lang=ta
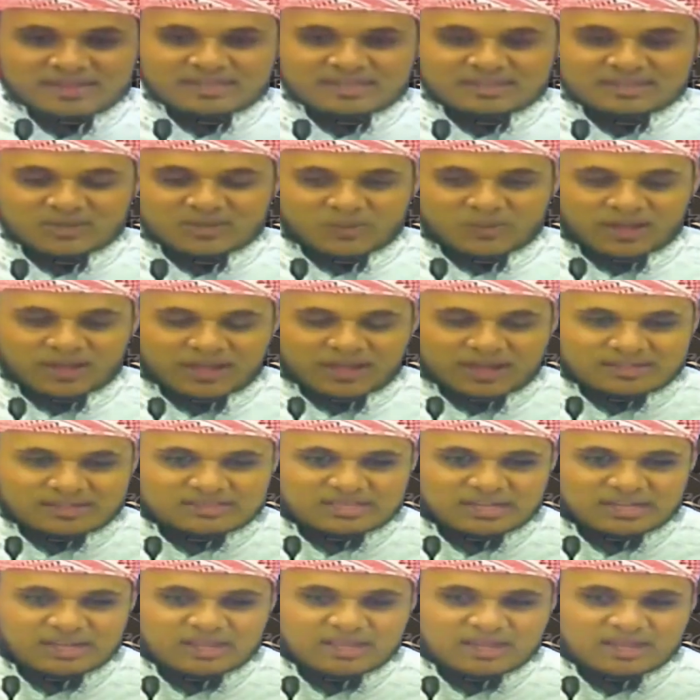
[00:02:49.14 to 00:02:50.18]
இந்த
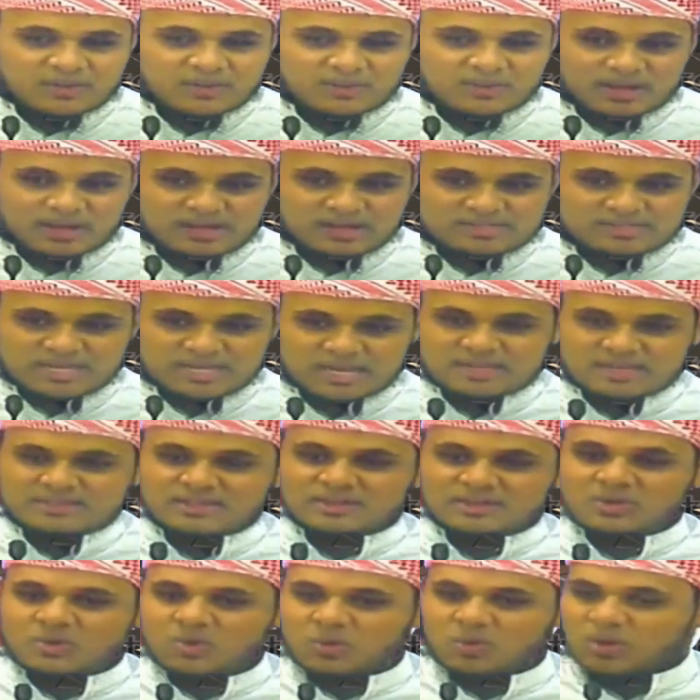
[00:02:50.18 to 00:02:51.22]
உலகத்திலே அவர்கள் செய்த
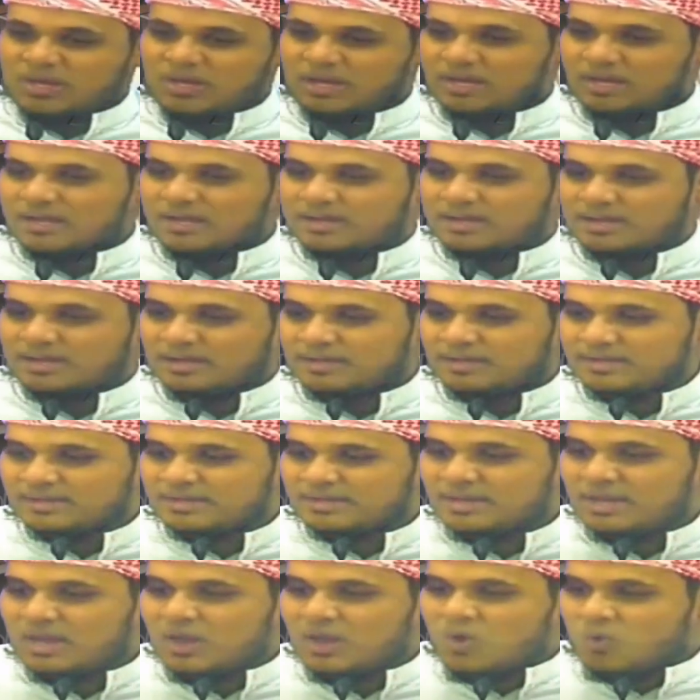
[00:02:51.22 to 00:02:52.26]
கூலிகளுக்கு
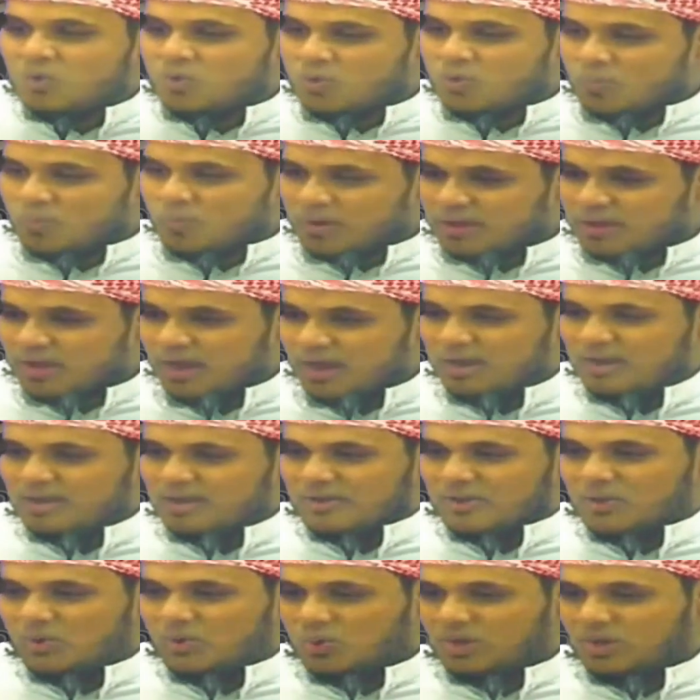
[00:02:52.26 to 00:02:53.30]
உண்மையான
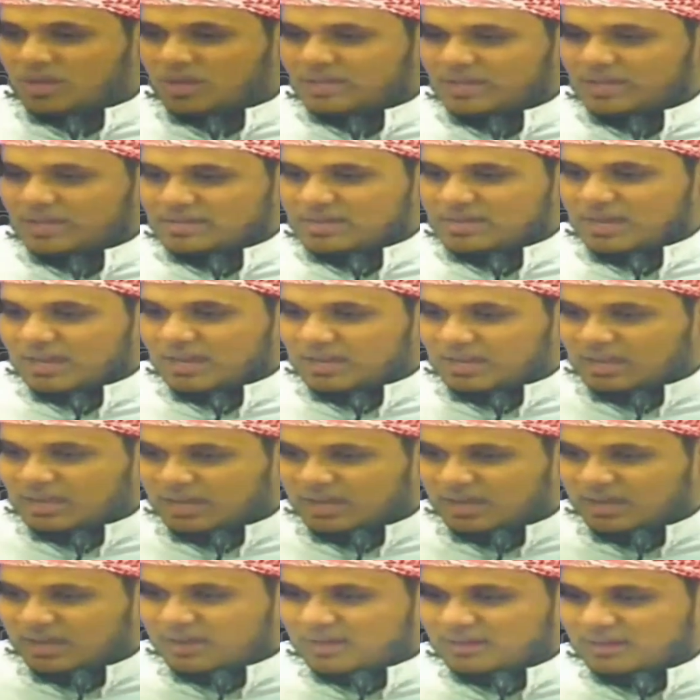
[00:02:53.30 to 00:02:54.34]
கூலியை
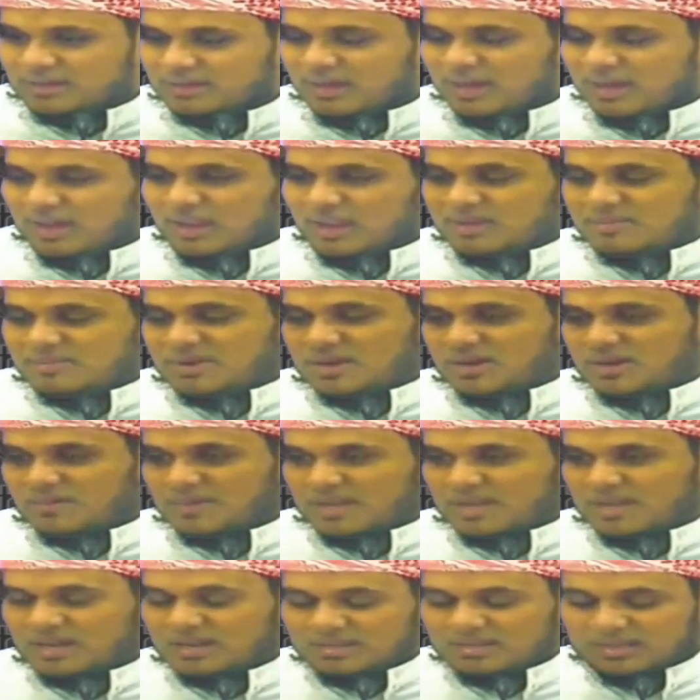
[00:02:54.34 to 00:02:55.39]
அல்லாஹ் நாளை
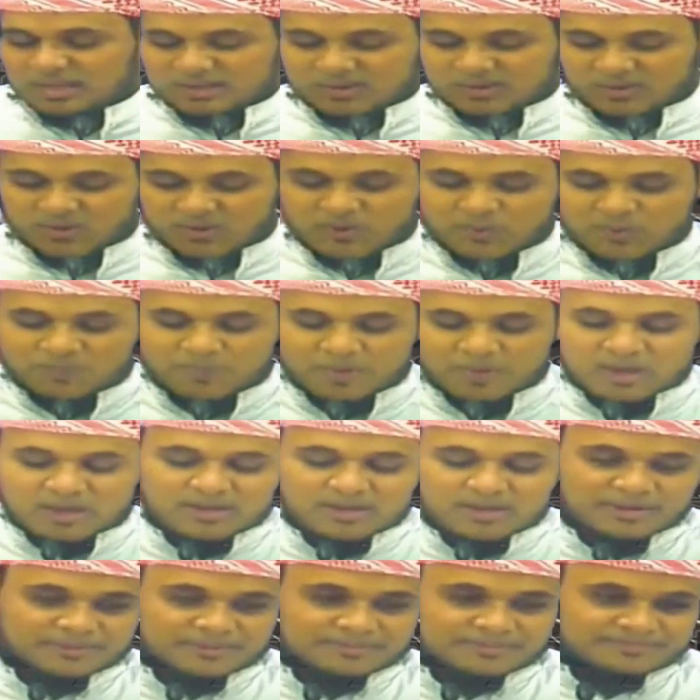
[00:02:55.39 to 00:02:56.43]
மறுமையில் தான்
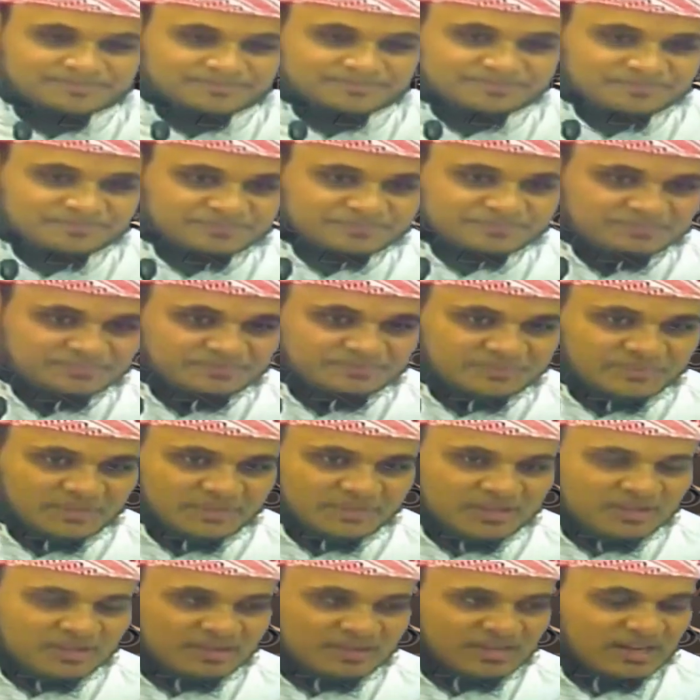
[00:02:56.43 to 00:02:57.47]
கொடுப்பான்
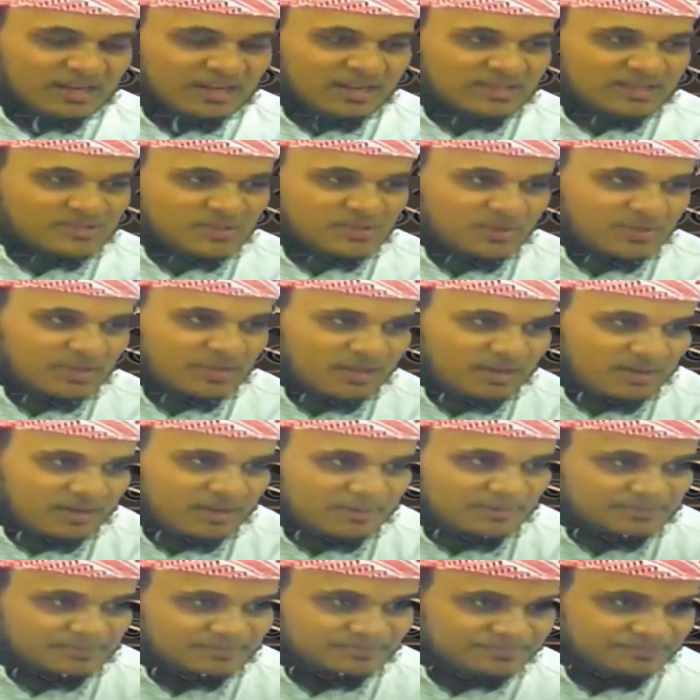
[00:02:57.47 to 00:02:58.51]
என்று அல்லாஹ் சொல்லுகிறார்
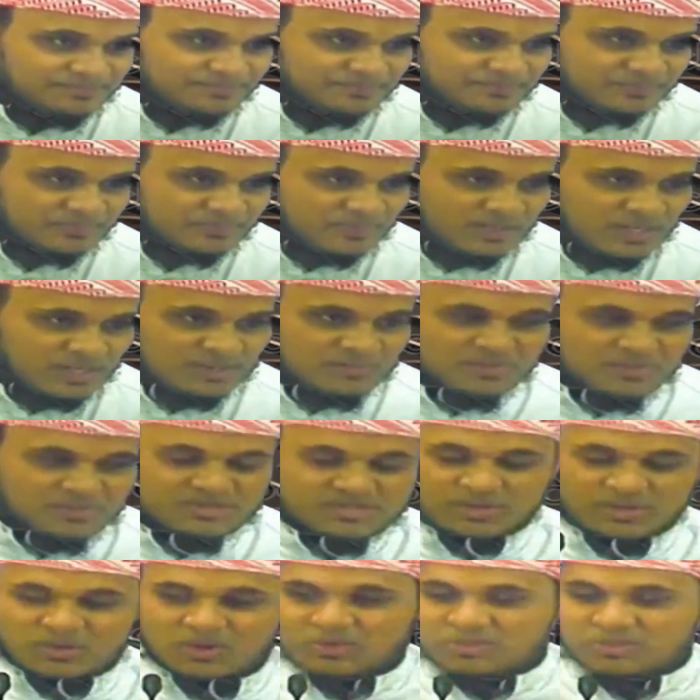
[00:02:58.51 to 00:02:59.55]
அன்பு
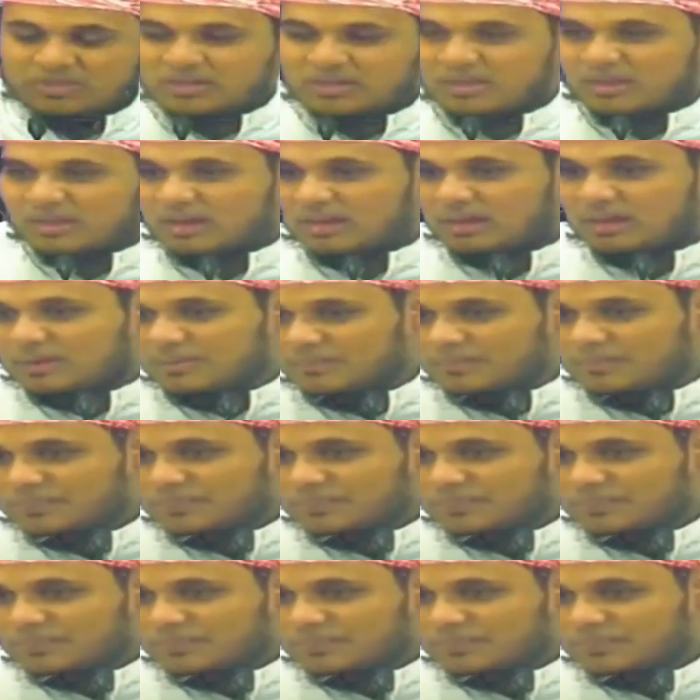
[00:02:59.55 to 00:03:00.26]
சகோதரர்களே